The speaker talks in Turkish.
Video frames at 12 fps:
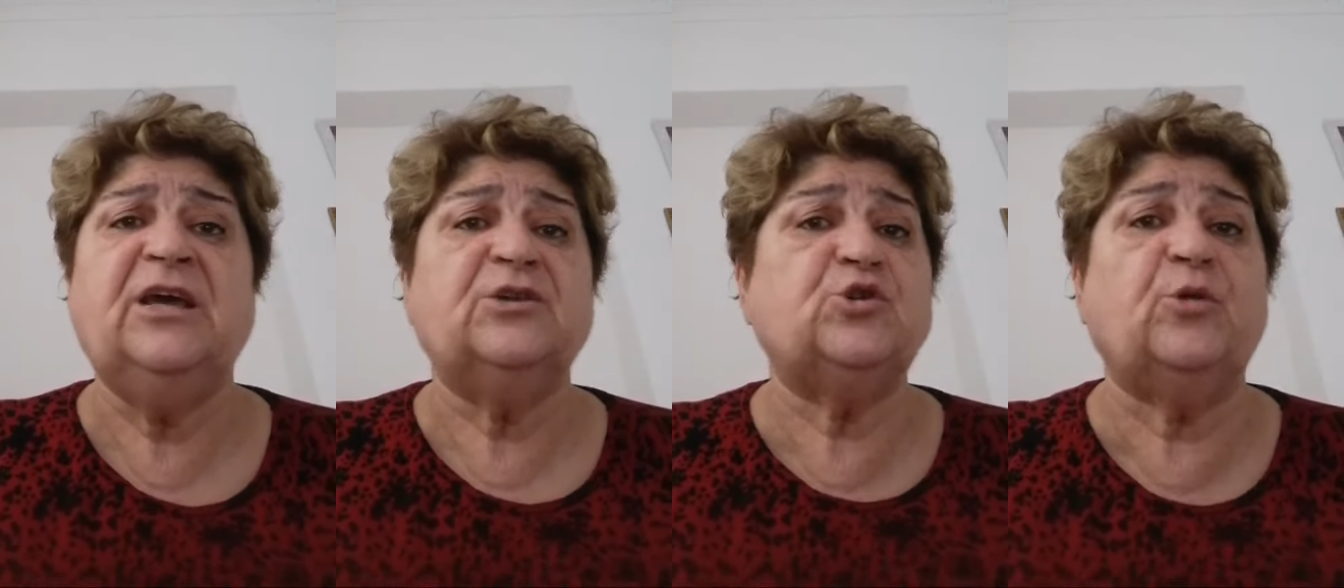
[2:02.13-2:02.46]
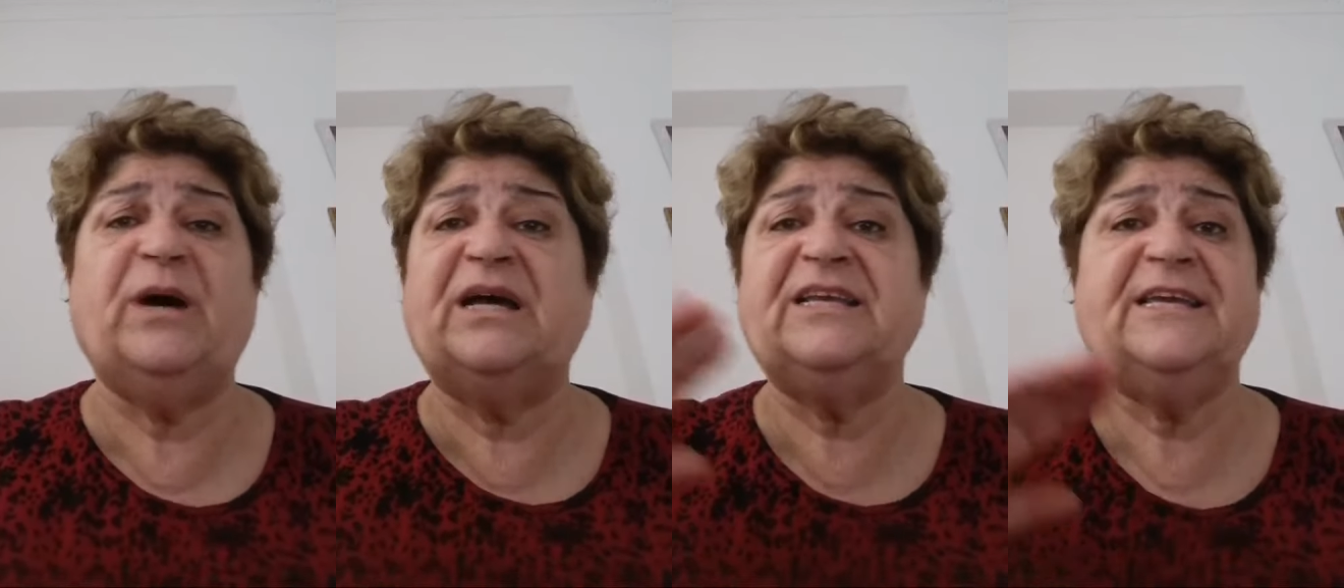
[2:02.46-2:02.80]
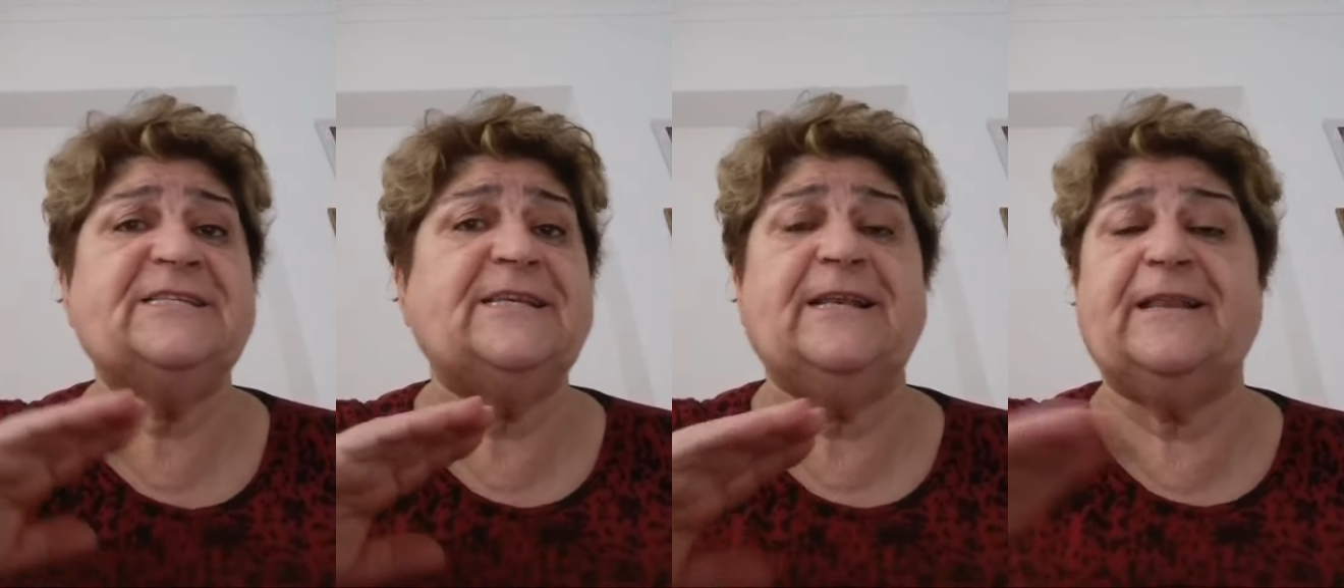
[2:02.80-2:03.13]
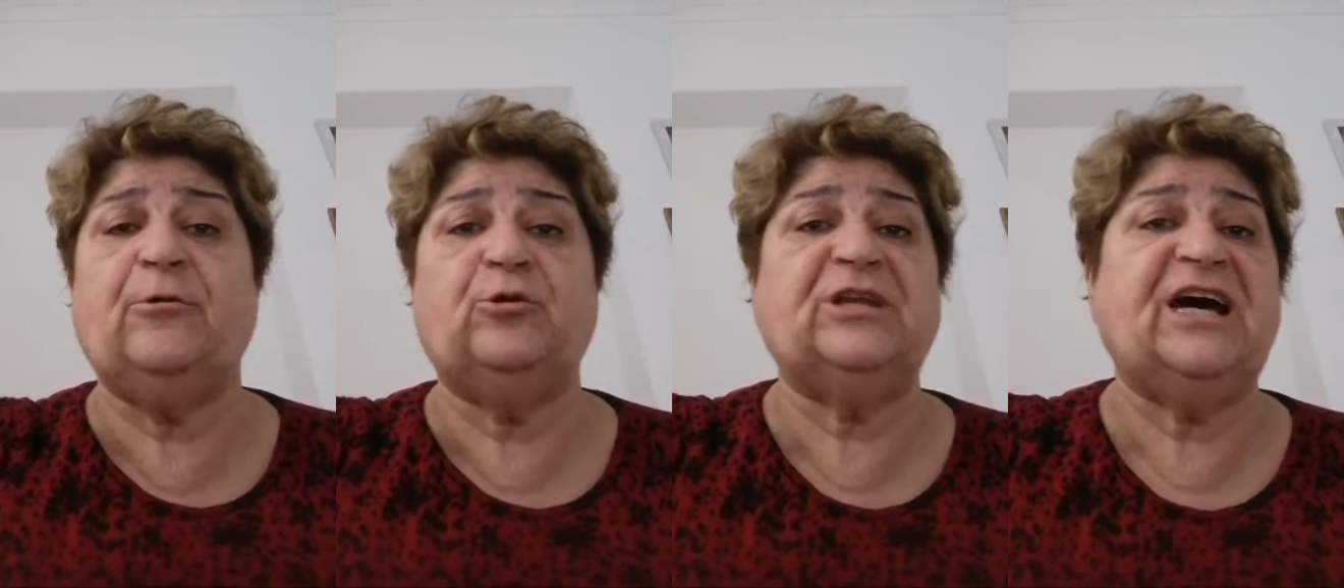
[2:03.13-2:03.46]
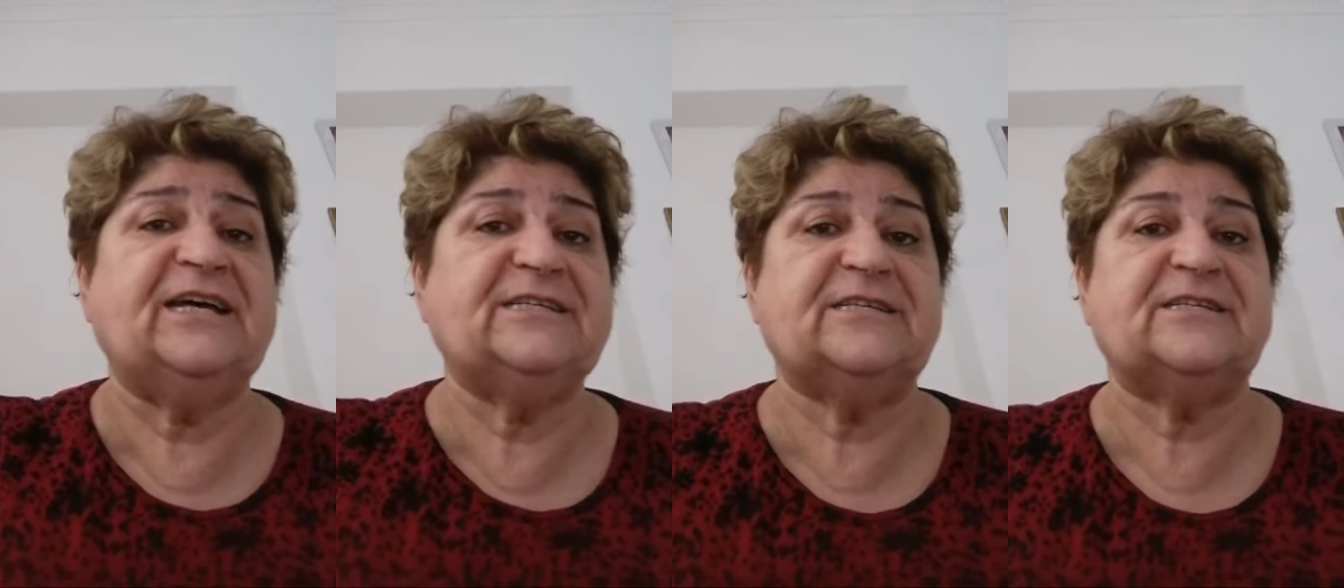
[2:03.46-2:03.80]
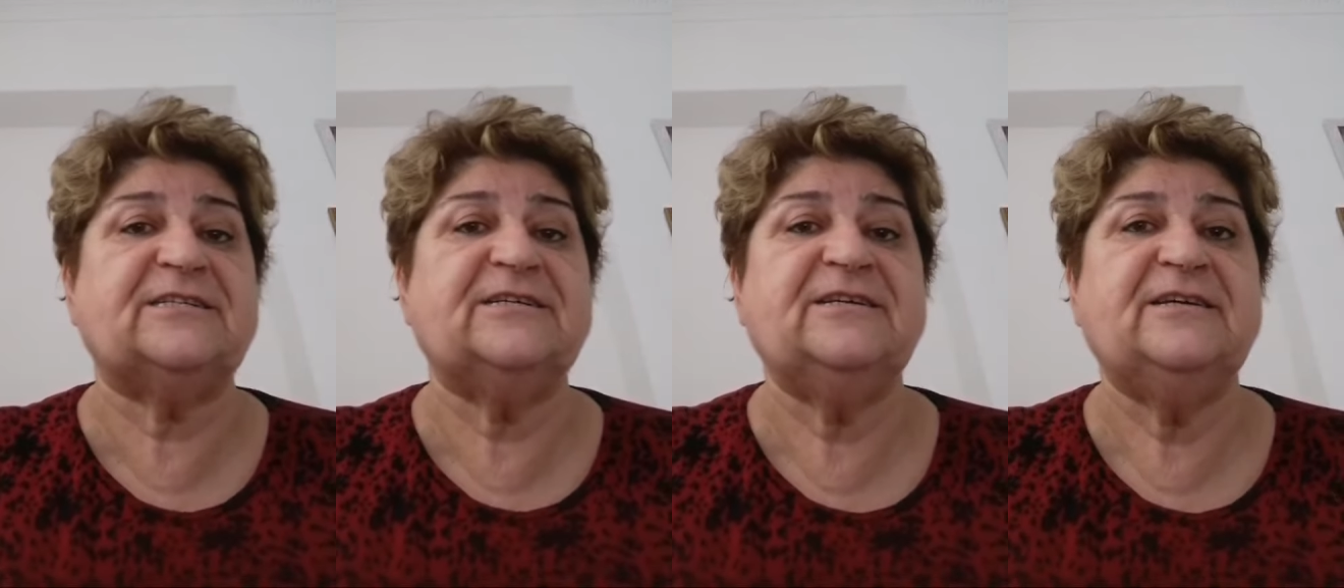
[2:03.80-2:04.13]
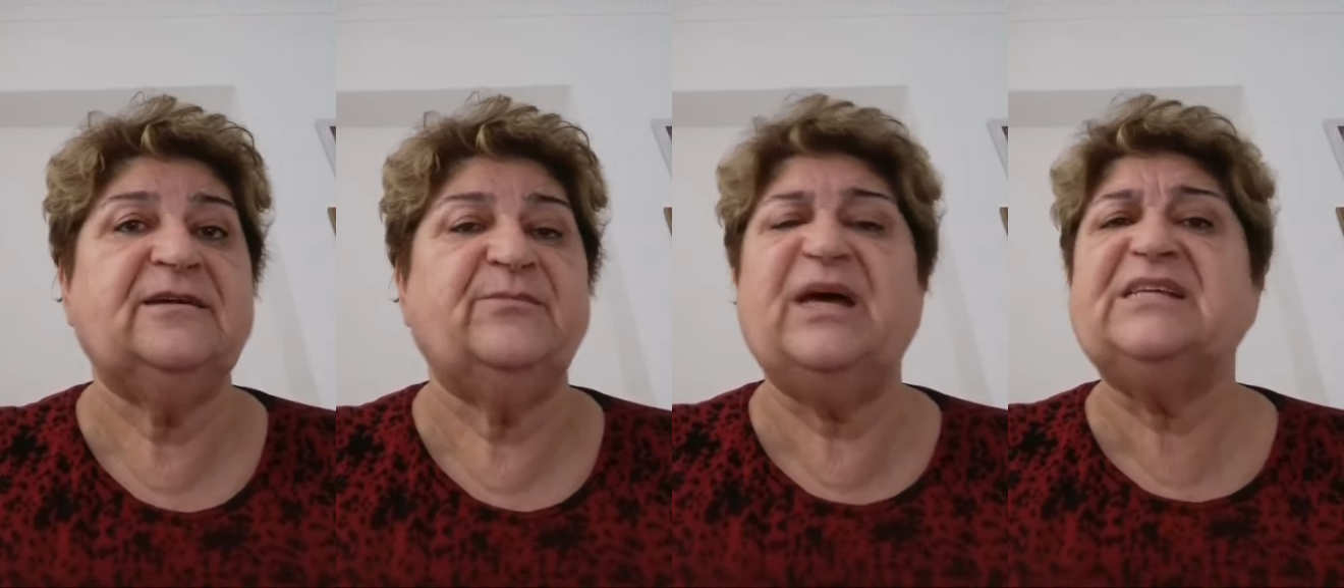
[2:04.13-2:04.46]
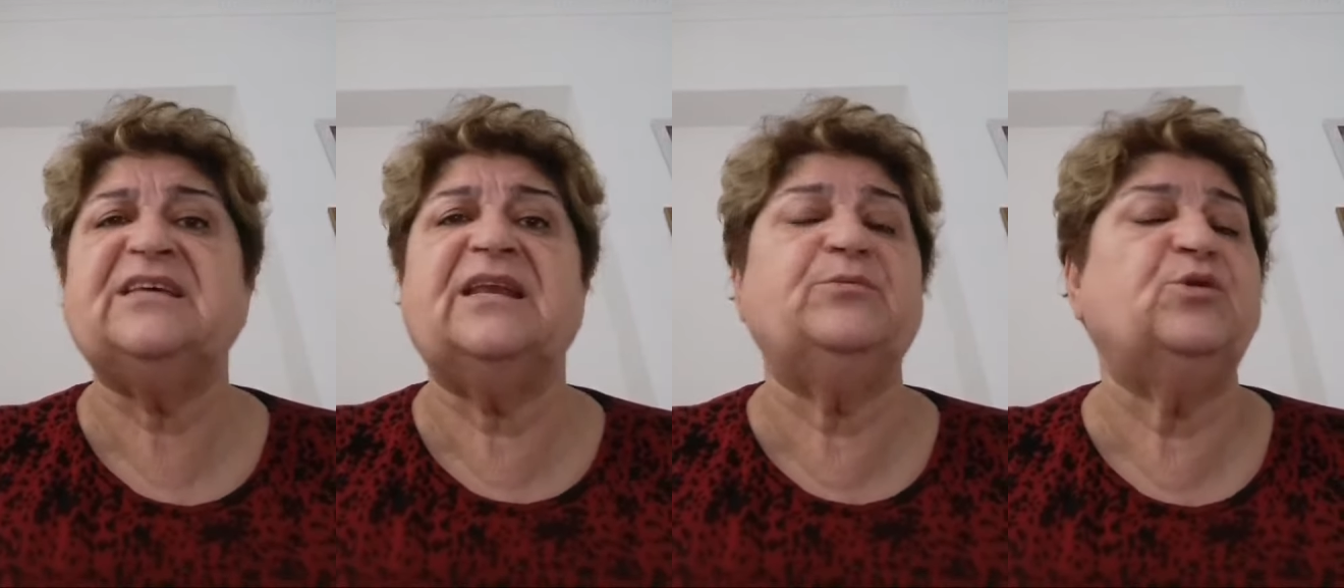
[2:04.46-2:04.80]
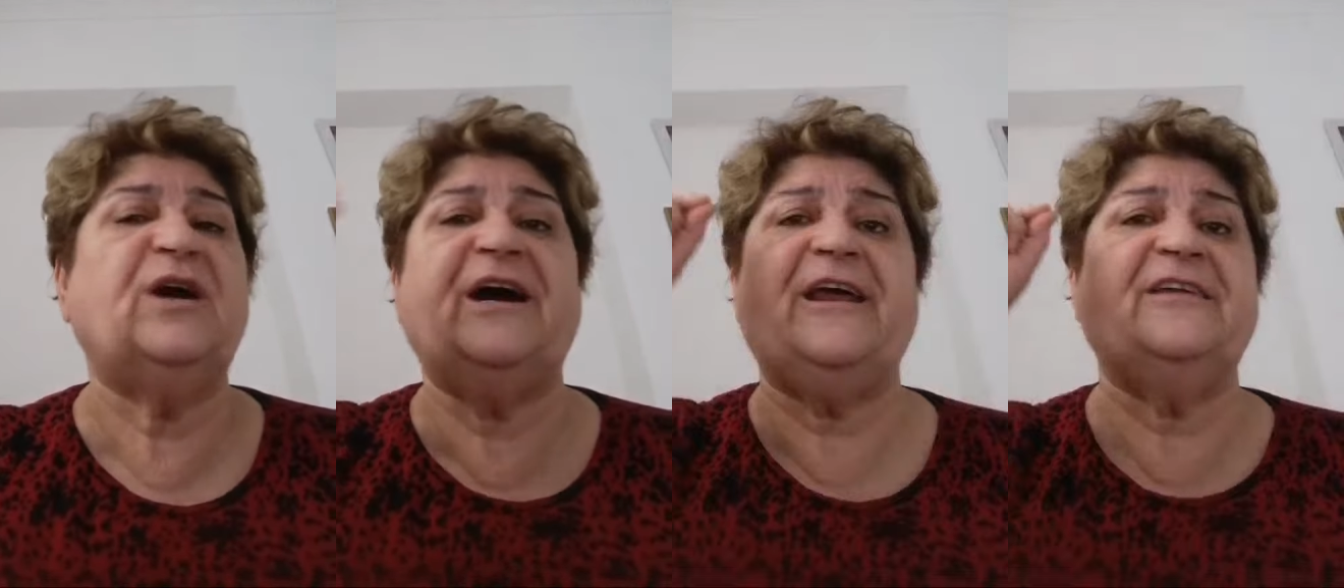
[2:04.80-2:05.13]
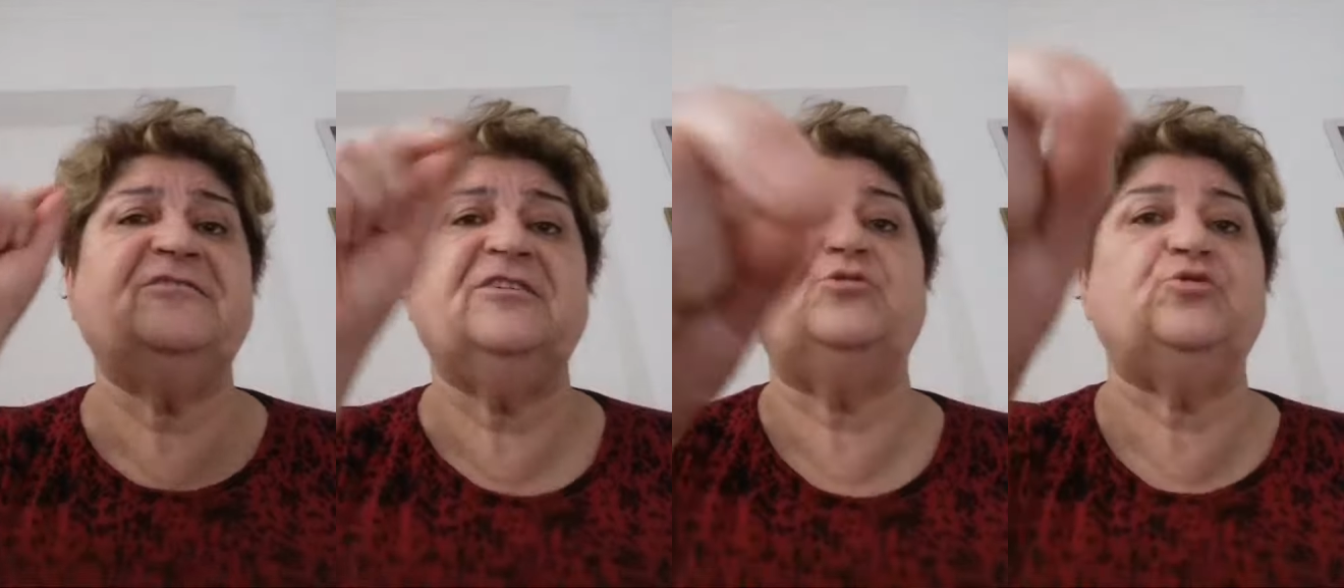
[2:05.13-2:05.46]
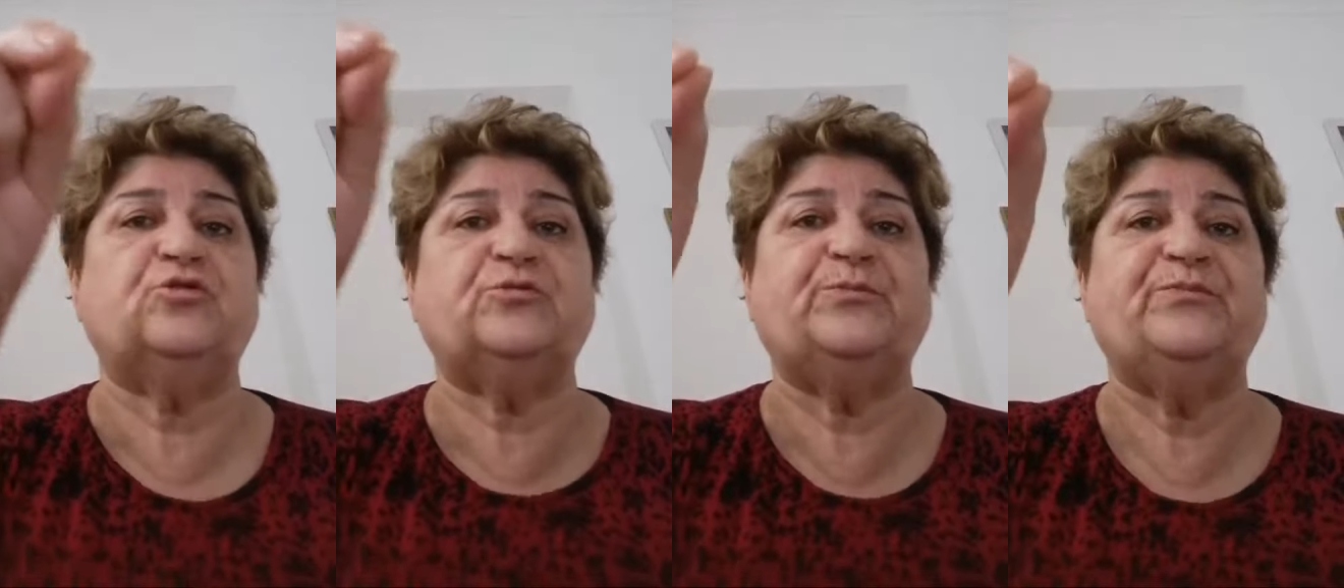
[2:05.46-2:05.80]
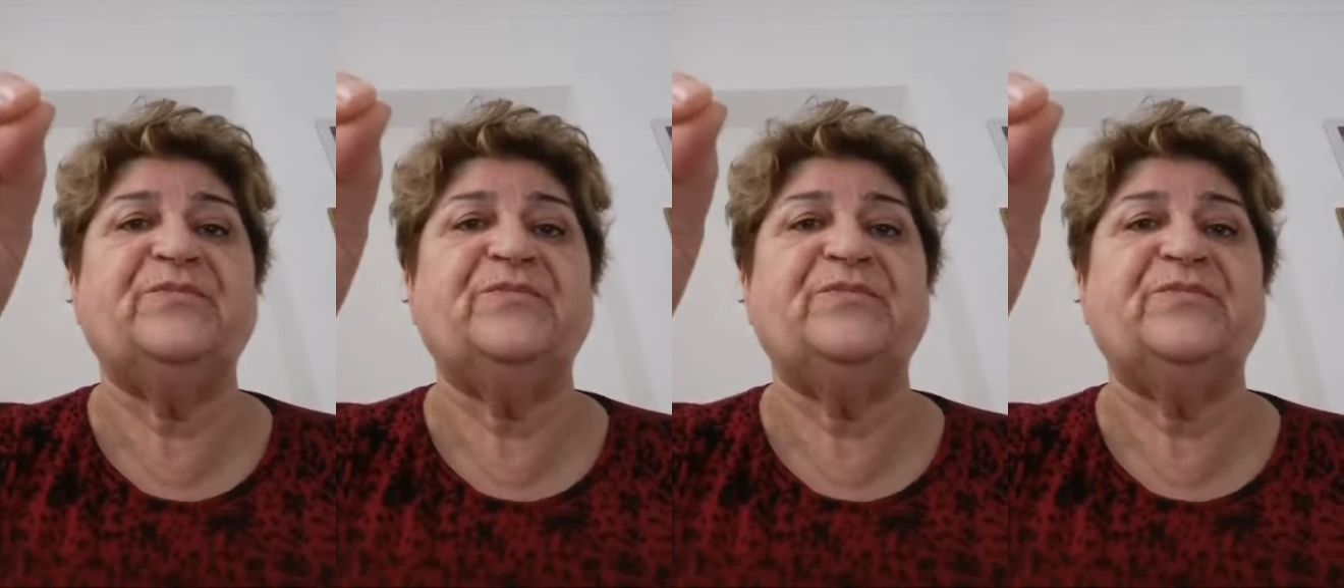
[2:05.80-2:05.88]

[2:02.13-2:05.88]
soban kesinlikle orada hazır. Ben sana bunu garanti ediyorum.